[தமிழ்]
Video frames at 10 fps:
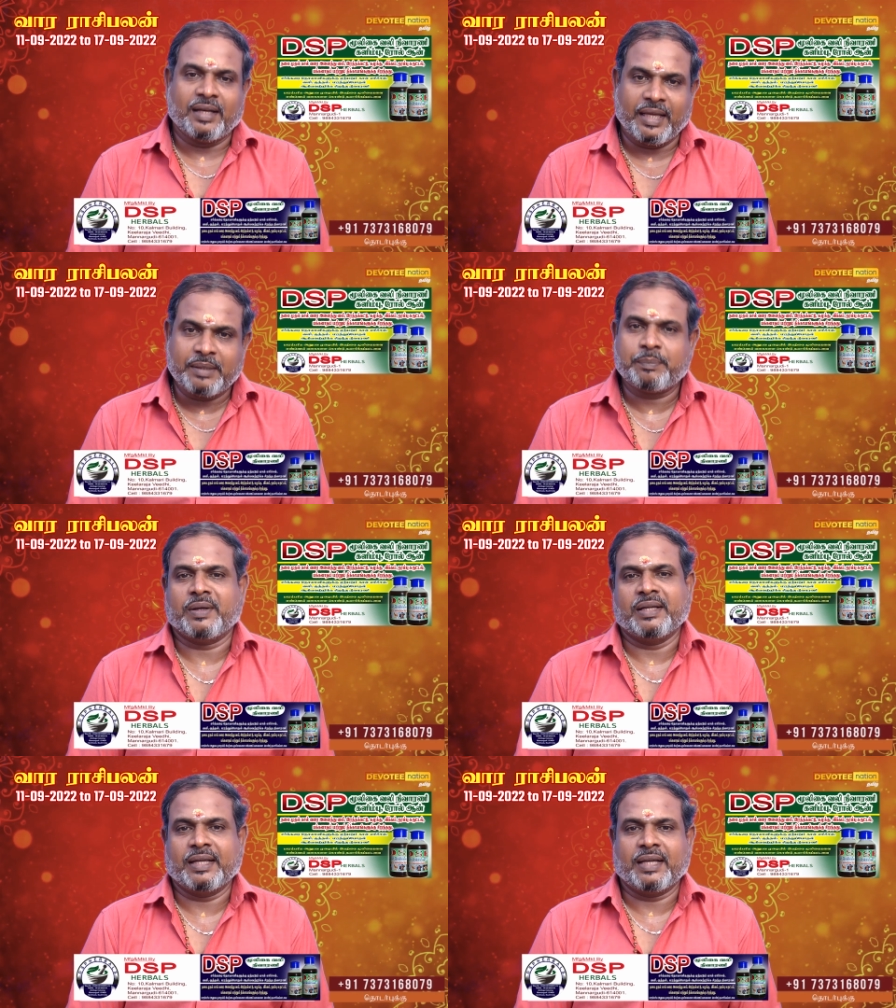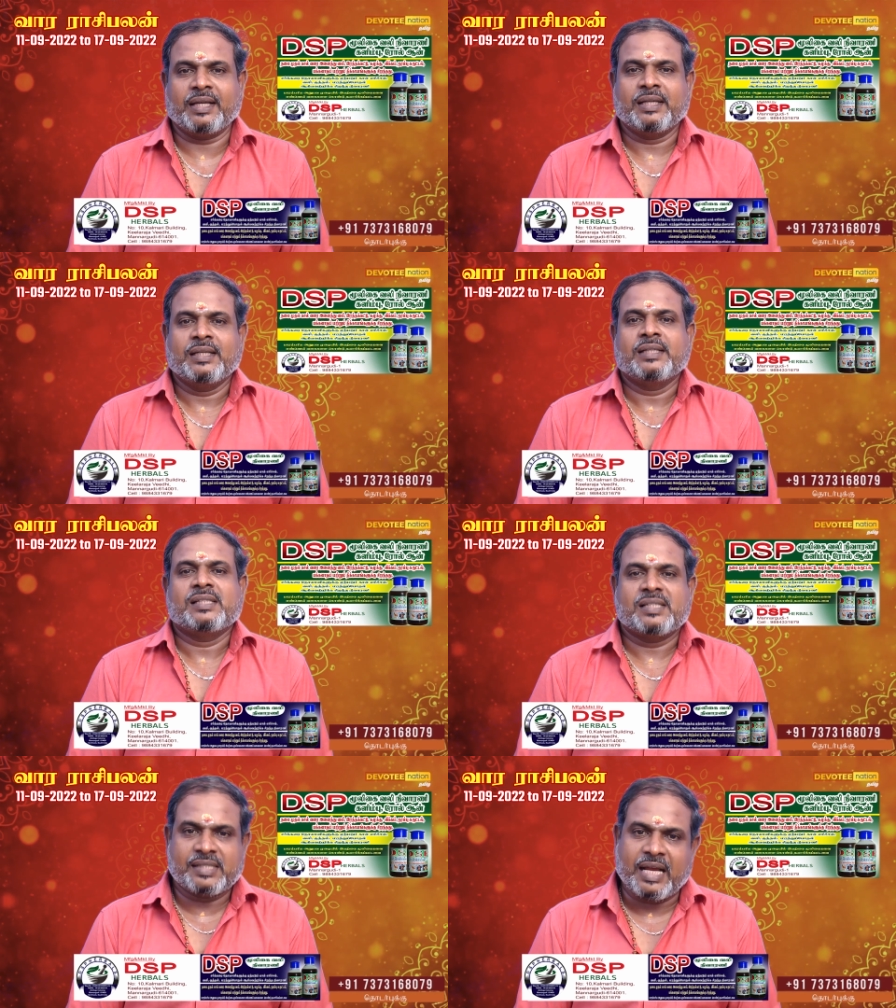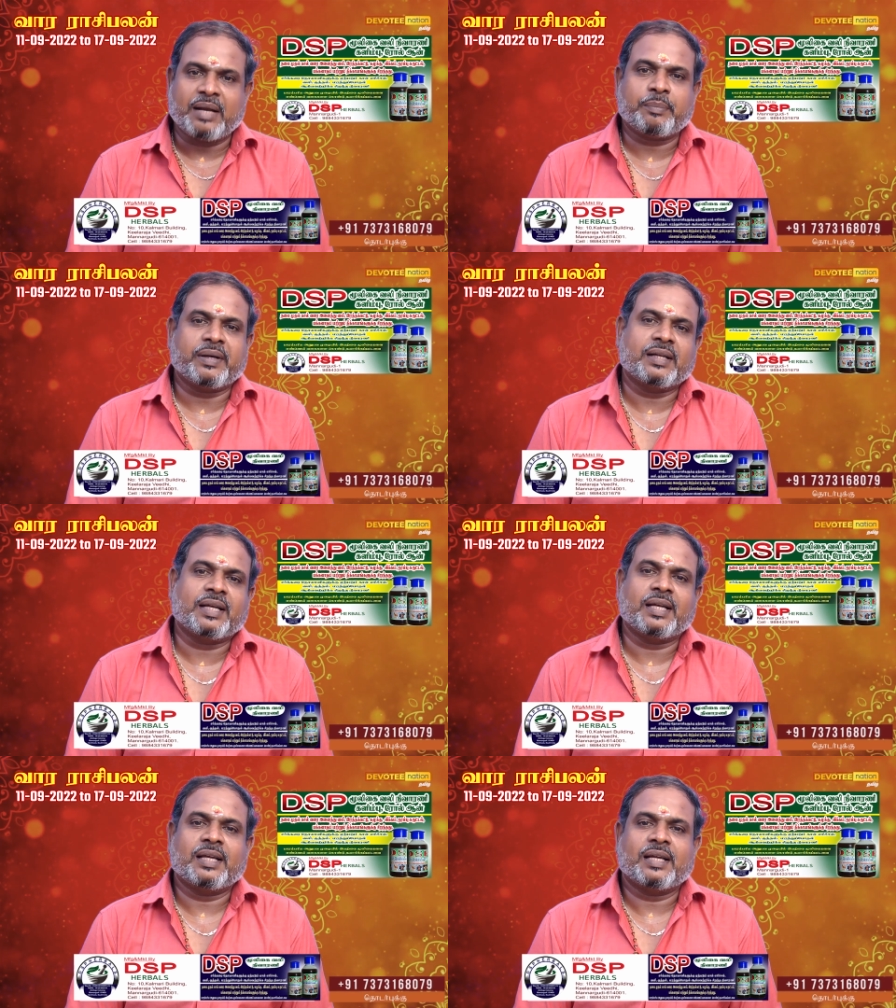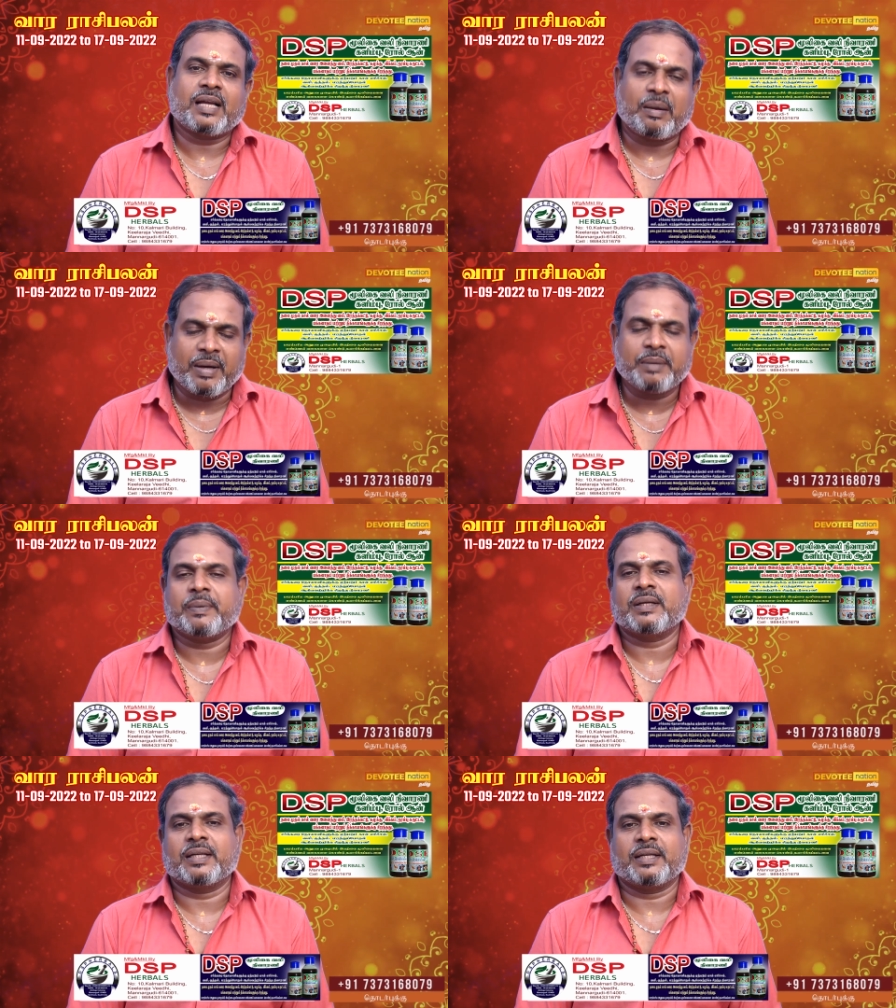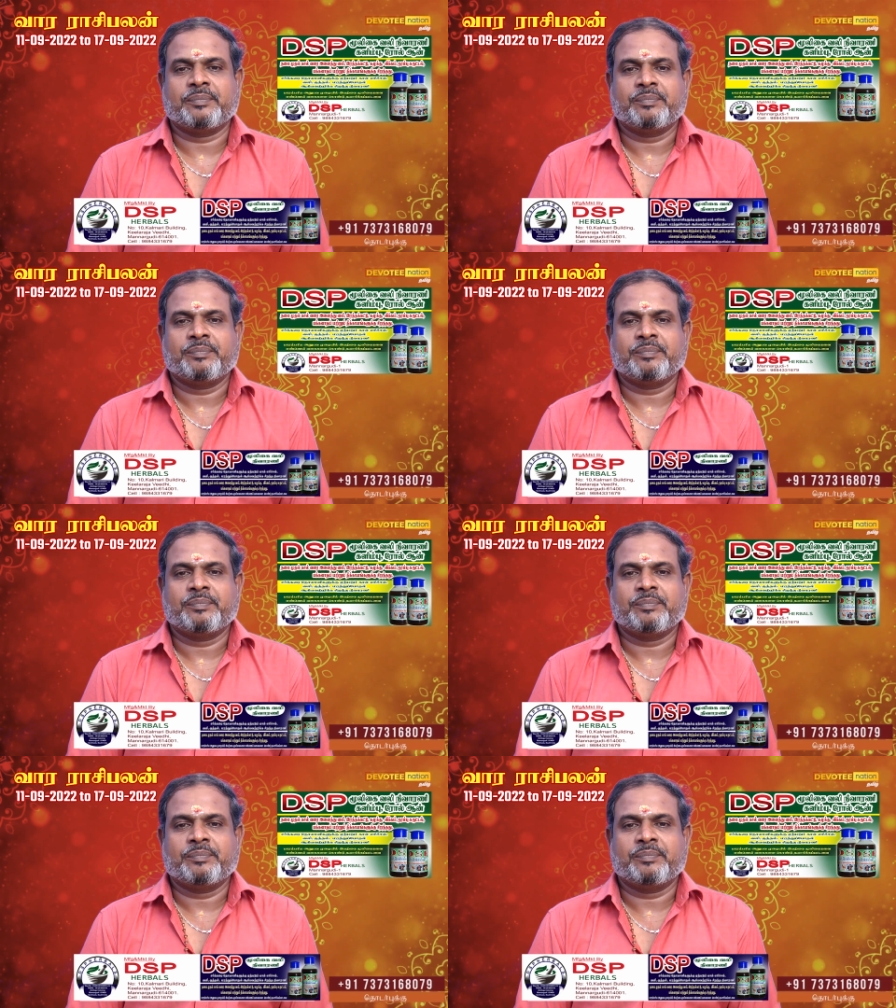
லைக் பண்ணுங்கள் ஷேர் பண்ணுங்கள் கமெண்ட் பண்ணுங்கள்